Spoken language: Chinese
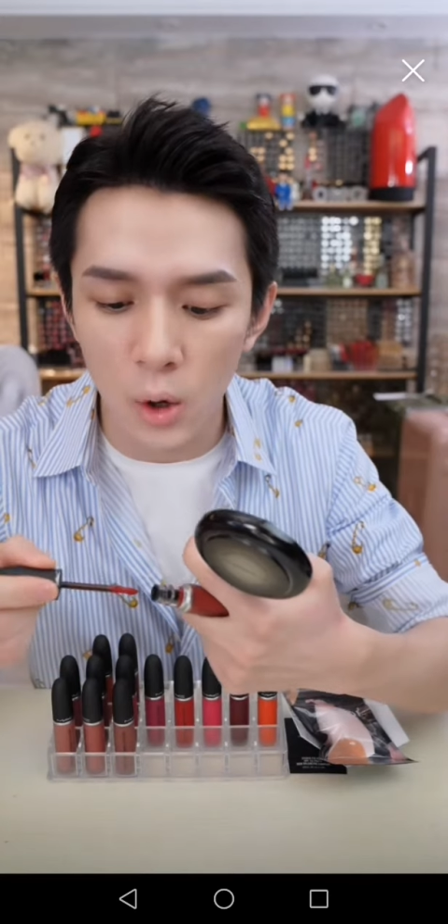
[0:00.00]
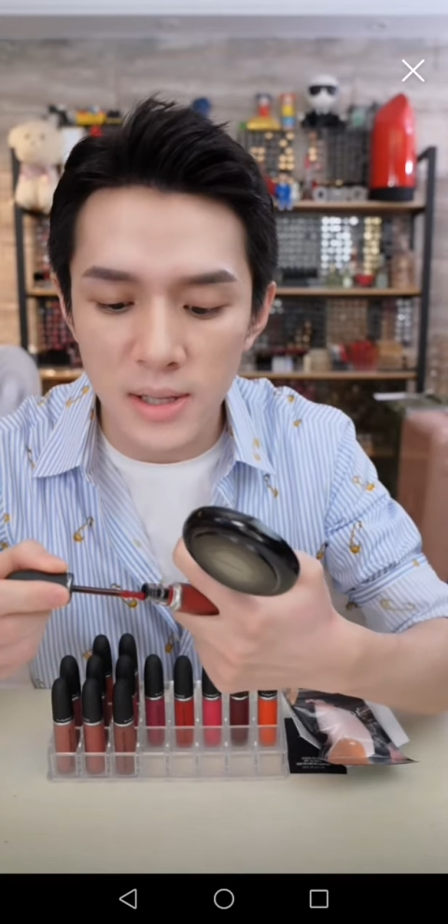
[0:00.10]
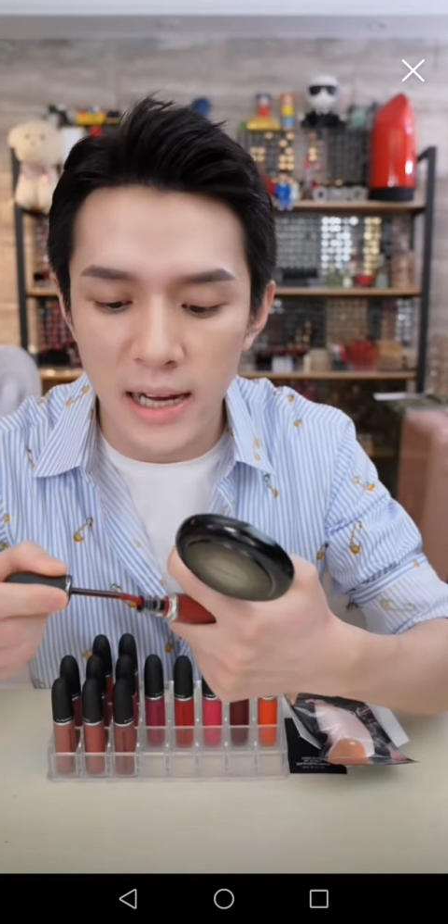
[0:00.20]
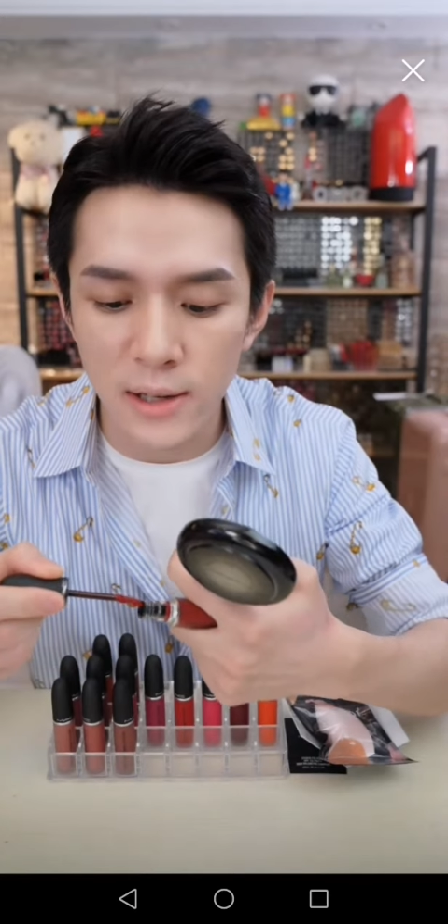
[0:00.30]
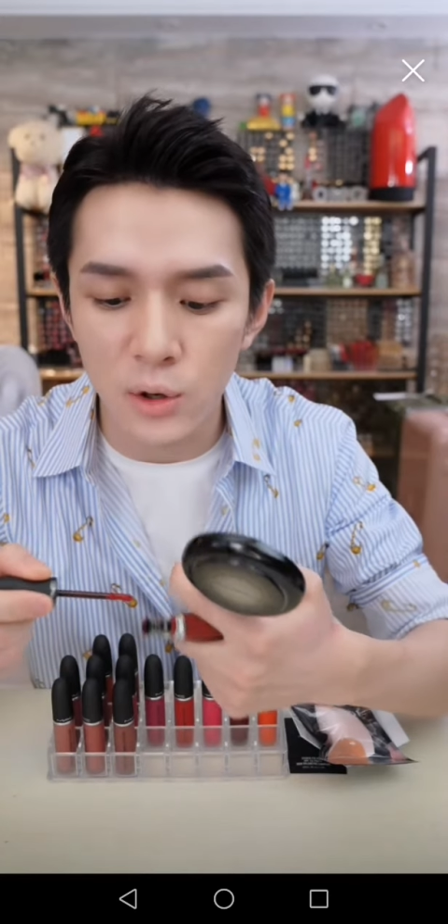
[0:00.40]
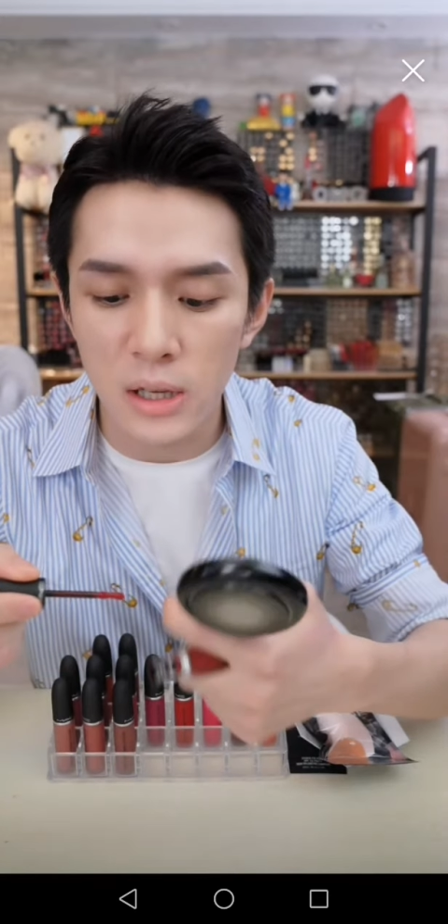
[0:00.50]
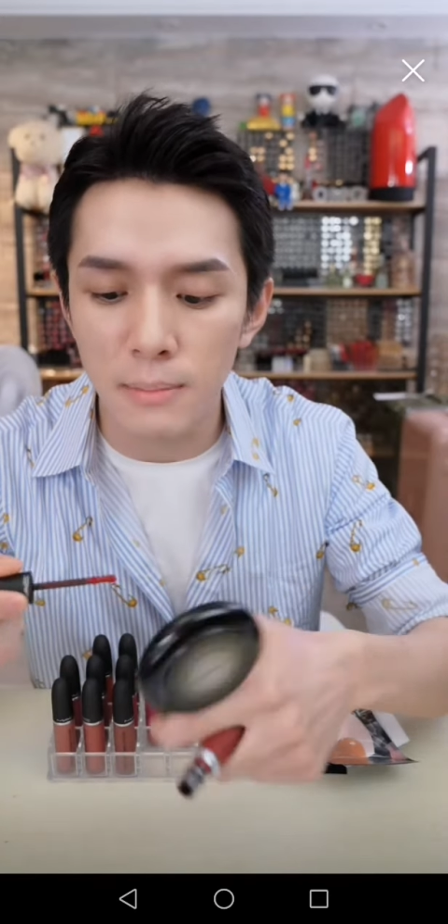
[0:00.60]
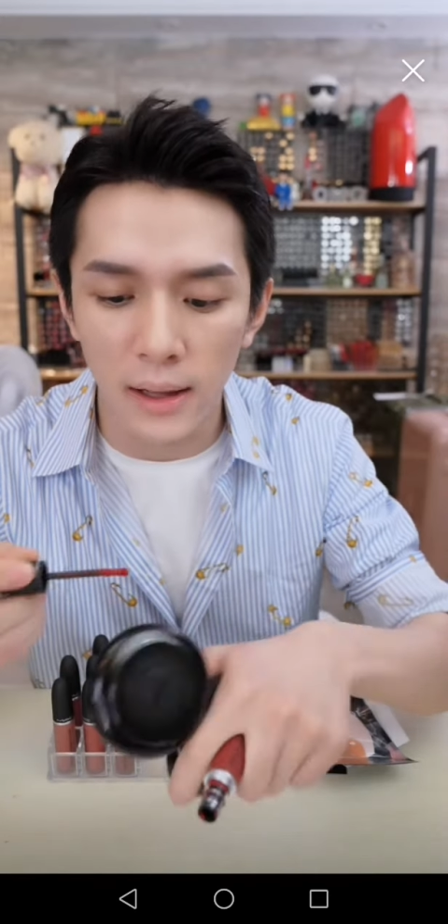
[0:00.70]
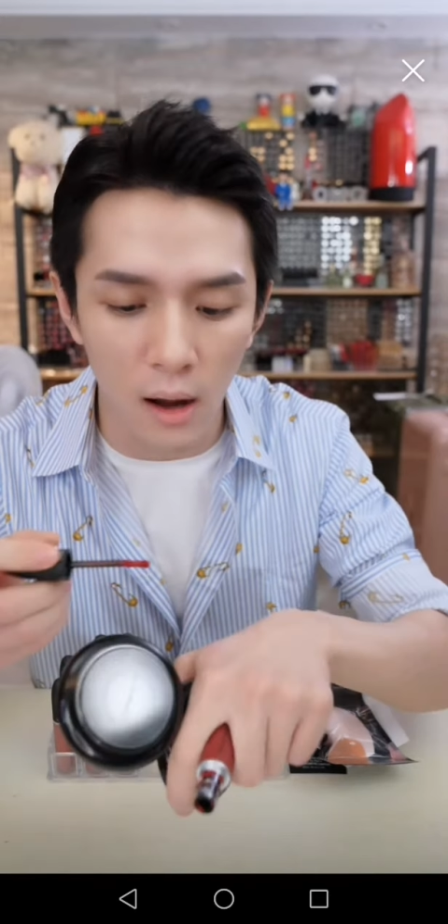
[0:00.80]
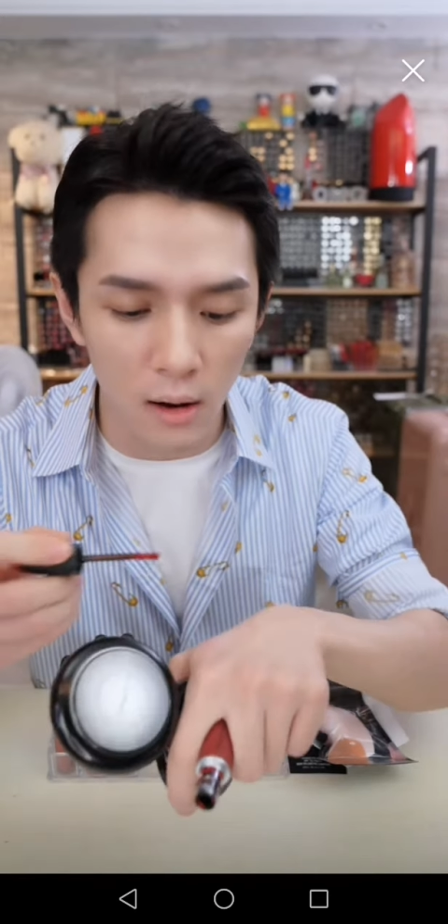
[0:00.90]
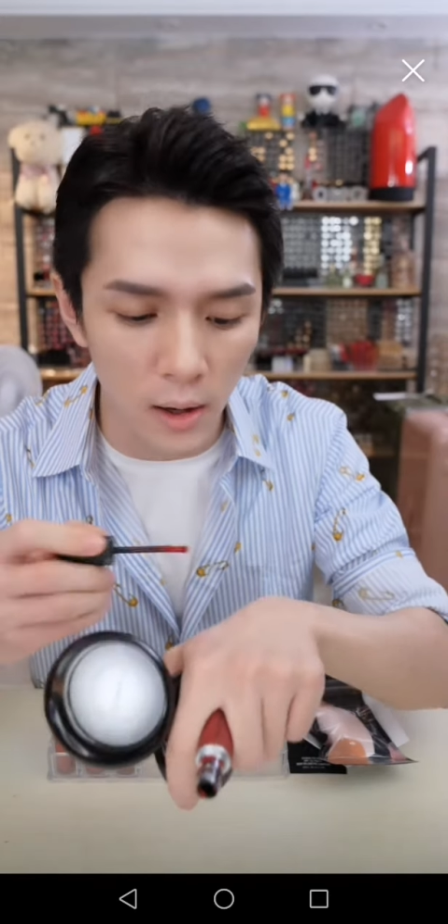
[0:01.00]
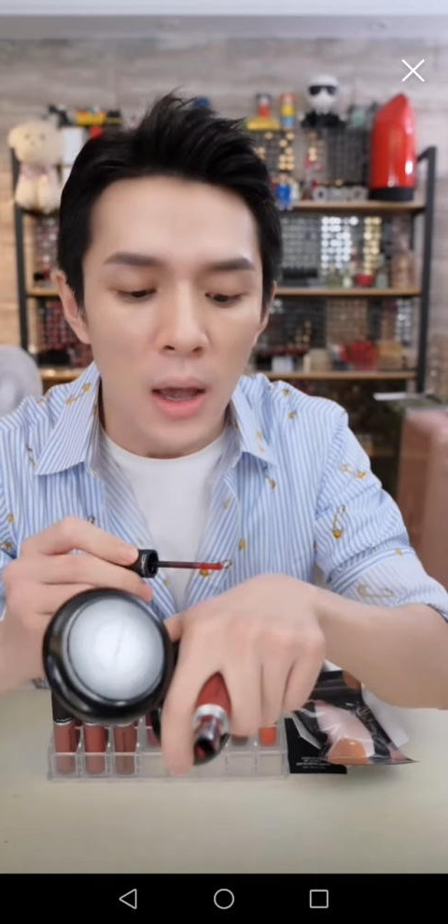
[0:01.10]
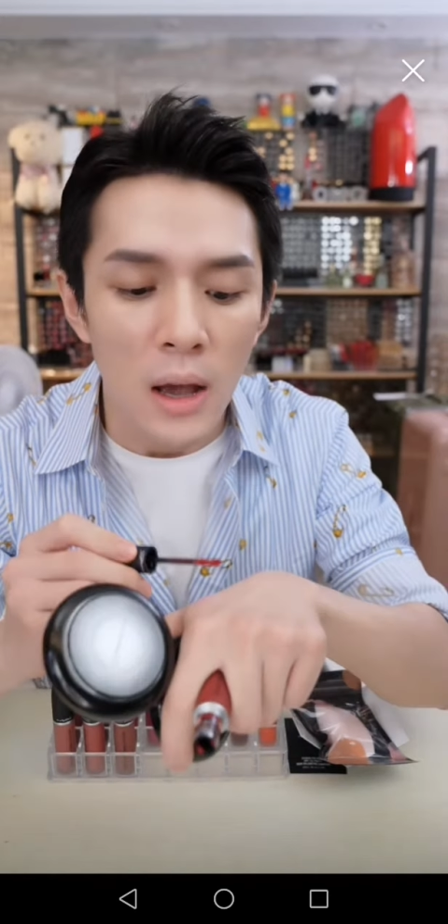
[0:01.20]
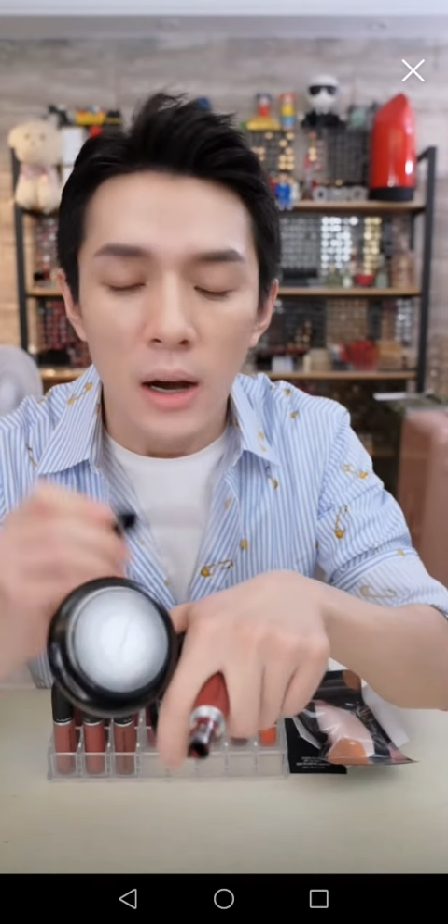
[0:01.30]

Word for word: 我们家就已经买到了。